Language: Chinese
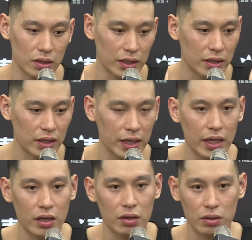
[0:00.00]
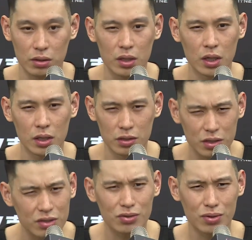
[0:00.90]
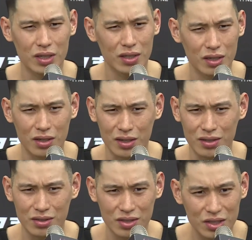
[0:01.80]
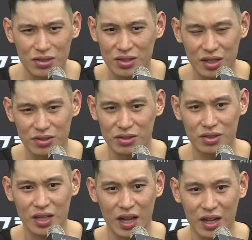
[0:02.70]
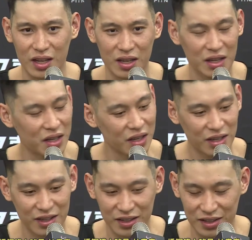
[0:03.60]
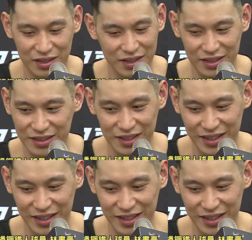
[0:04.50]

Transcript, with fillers: 你可以看到，四十岁的一个人继续这样子去打，呃。